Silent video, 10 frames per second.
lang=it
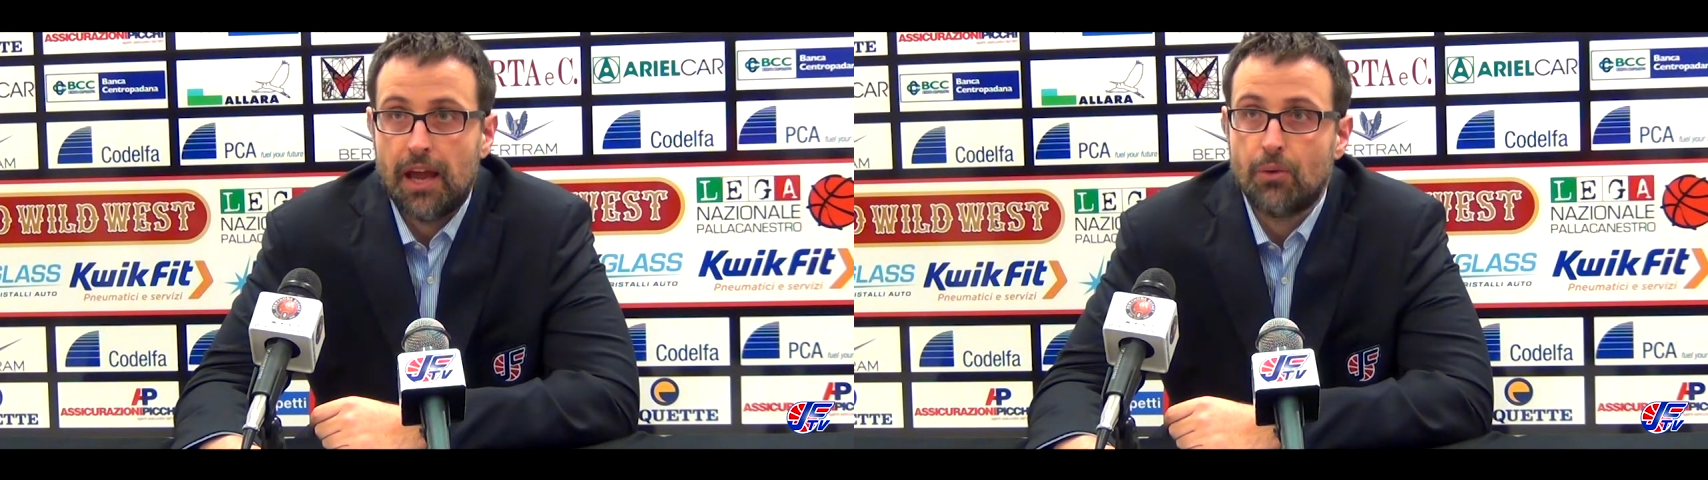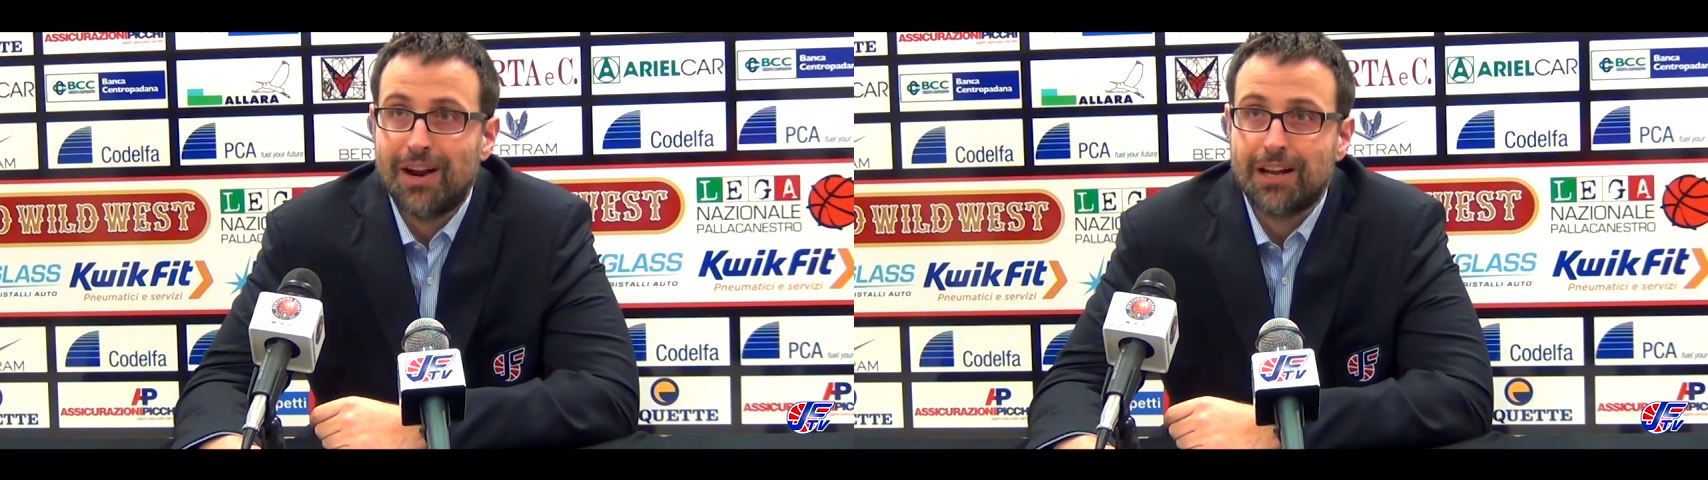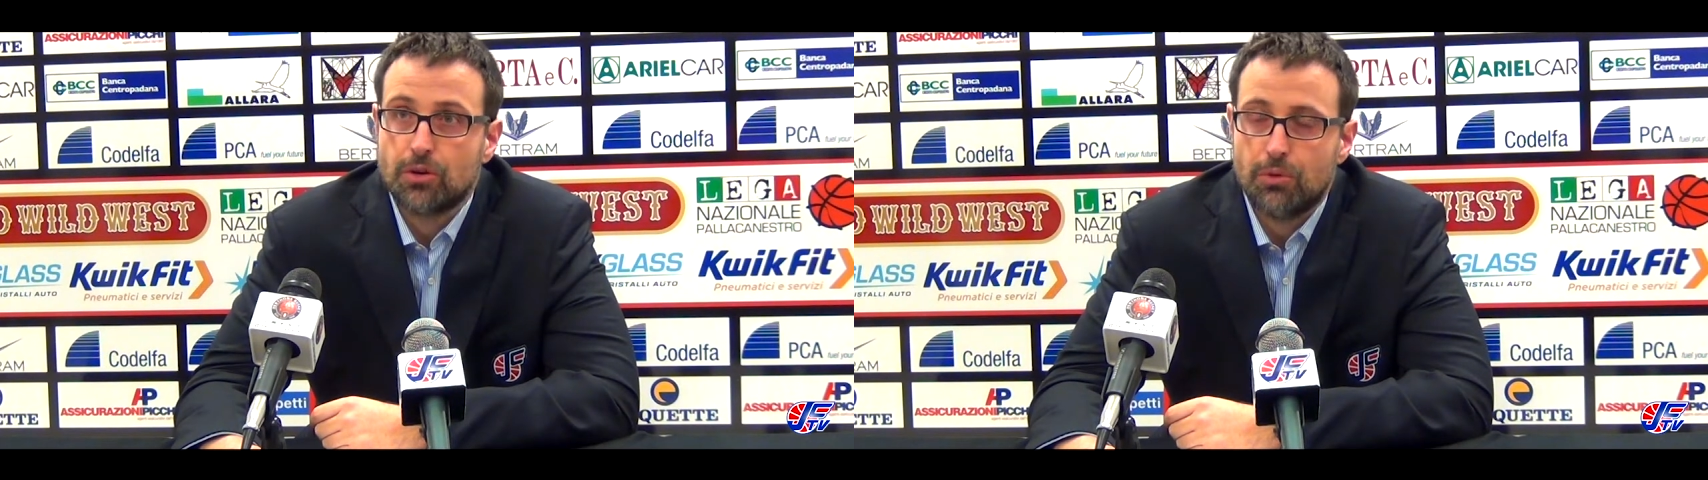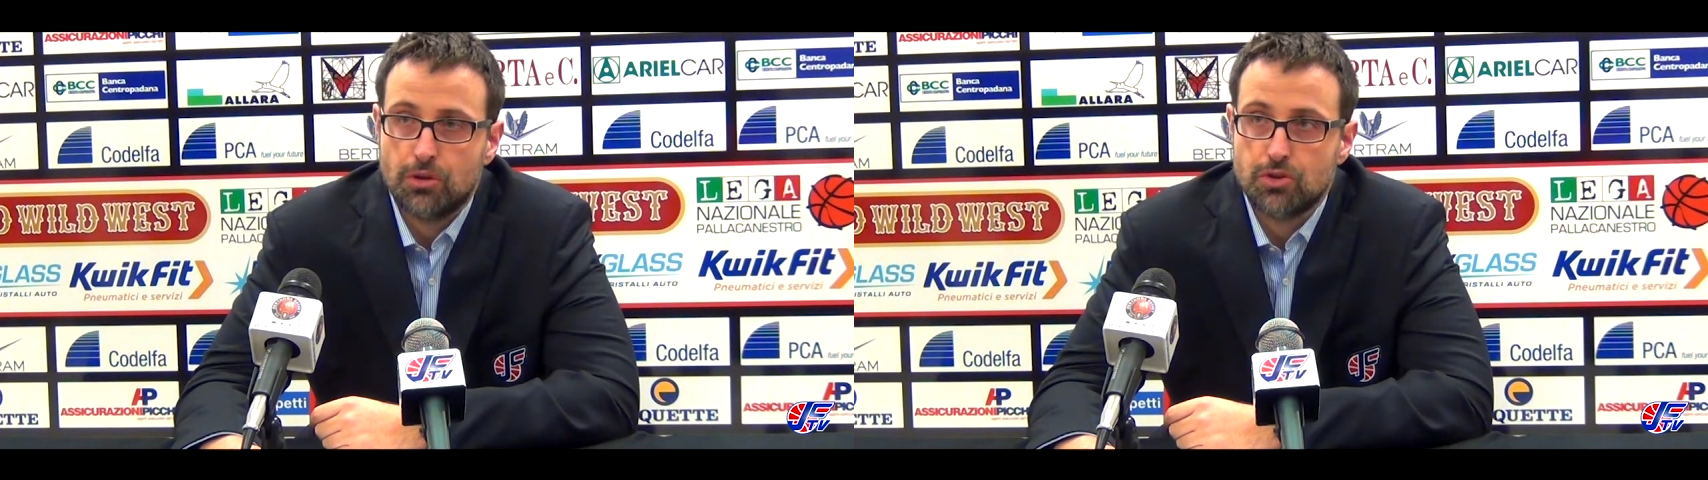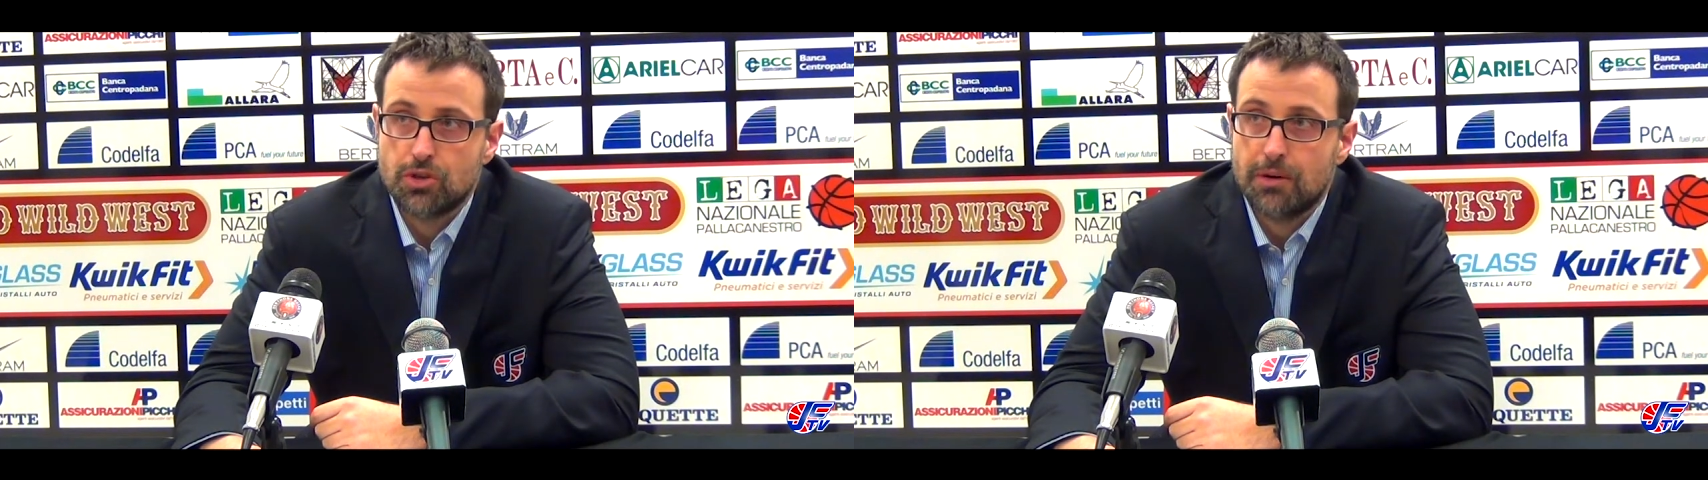è, un altro modo
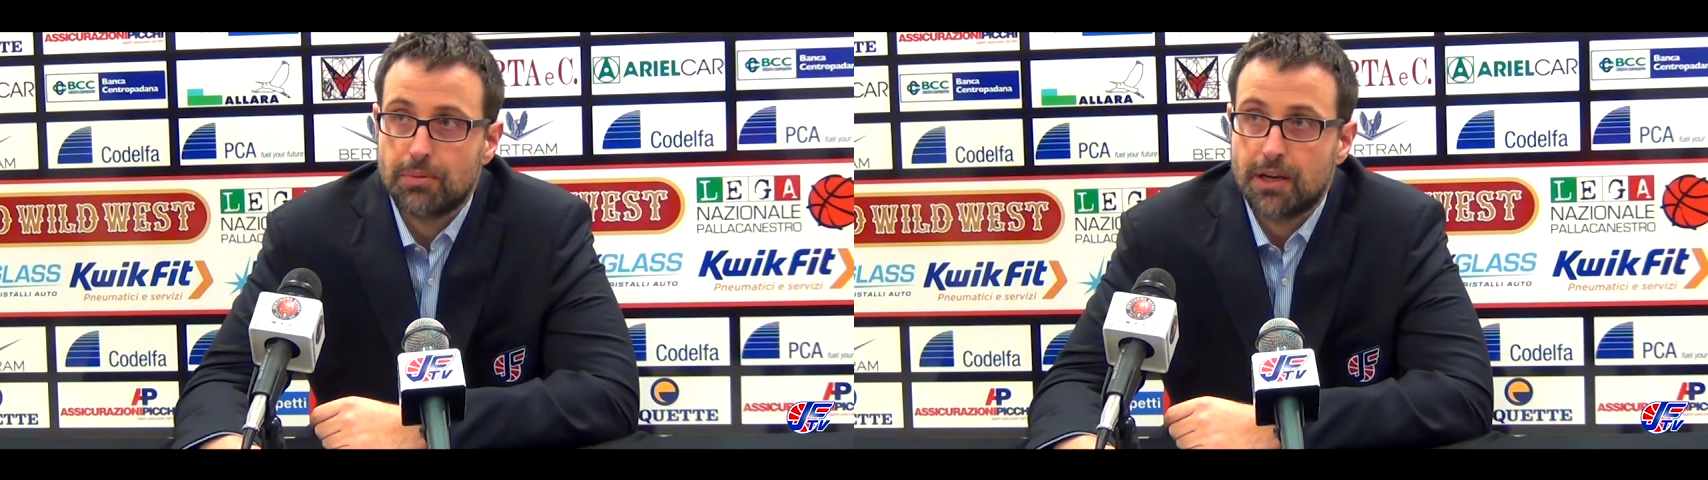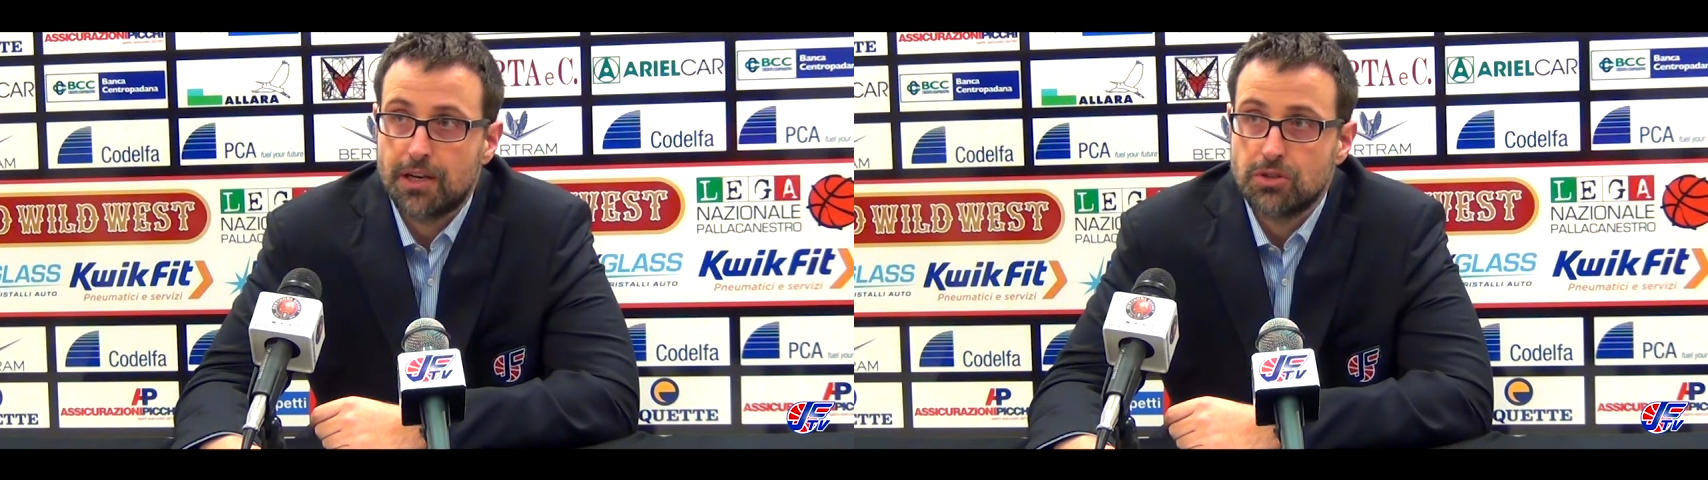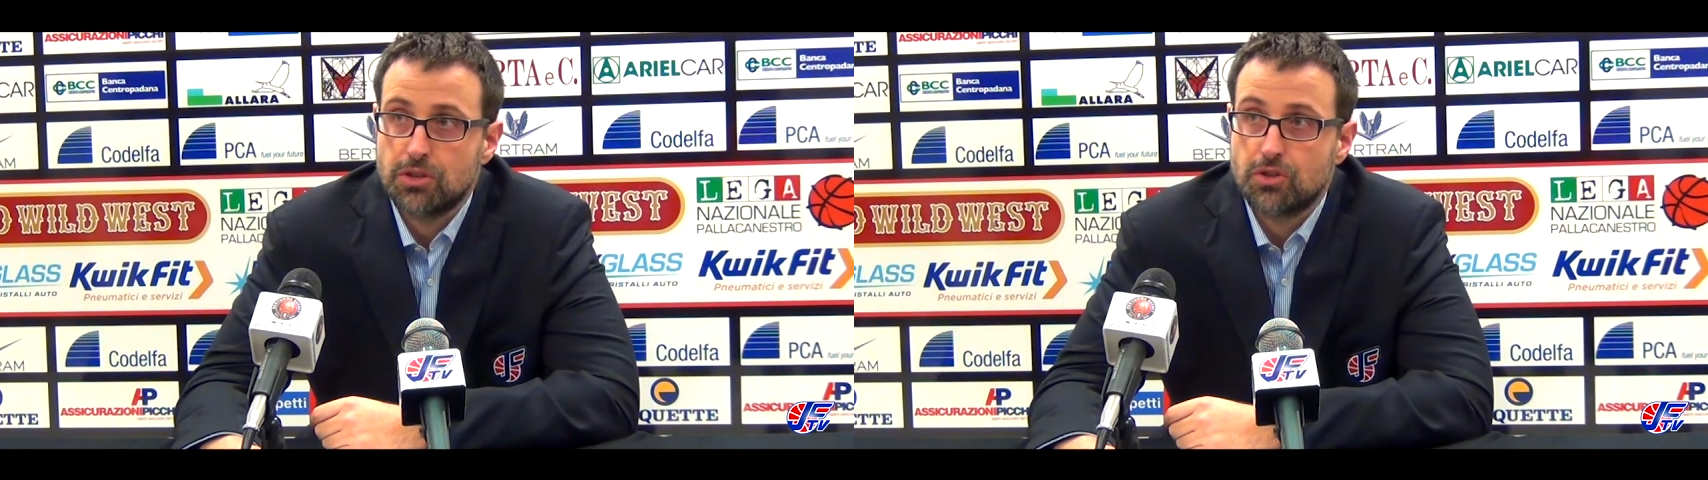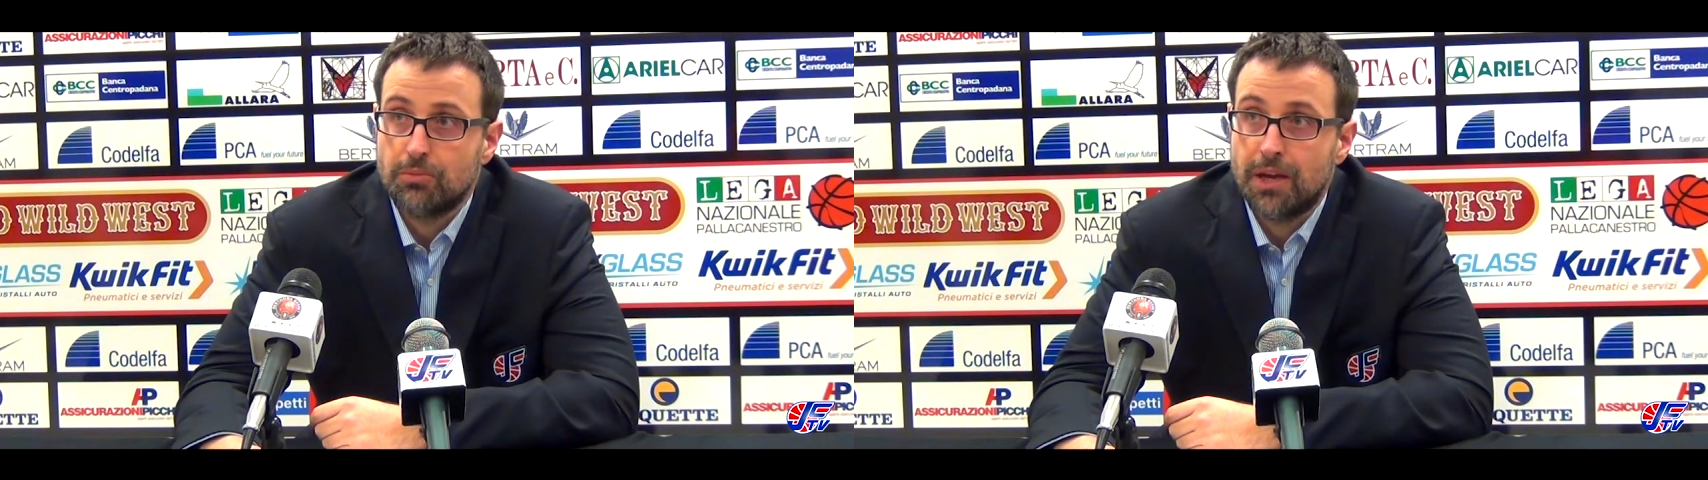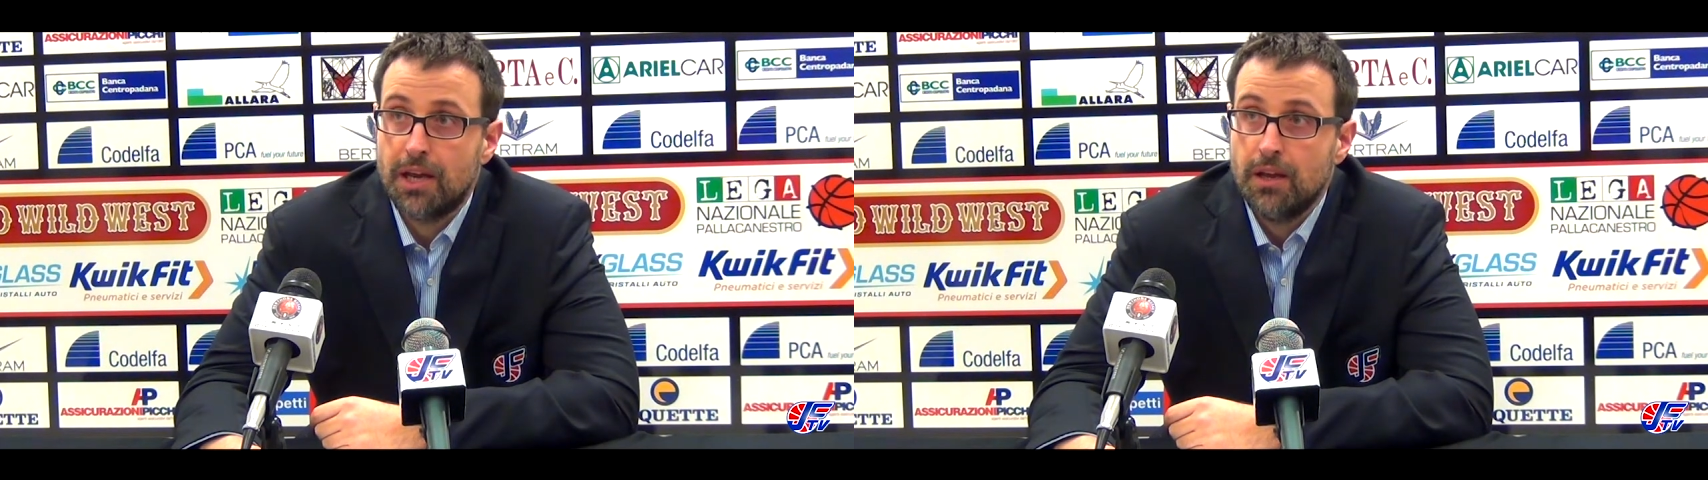di giocare a pallacanestro che secondo
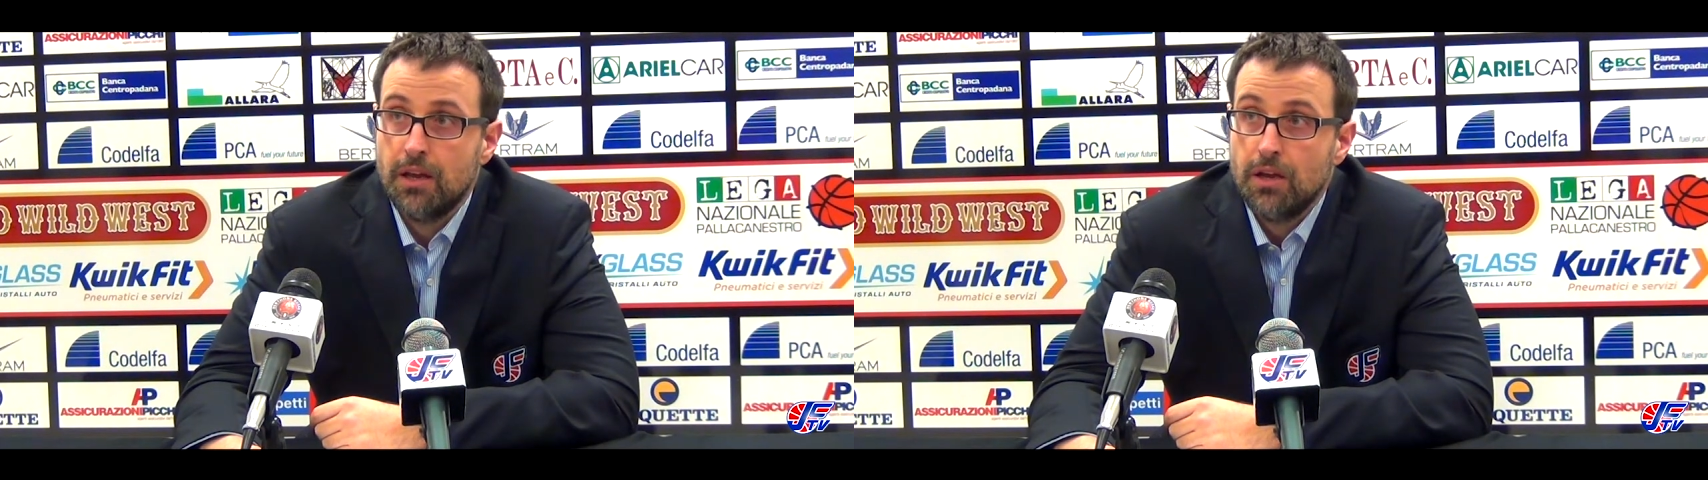me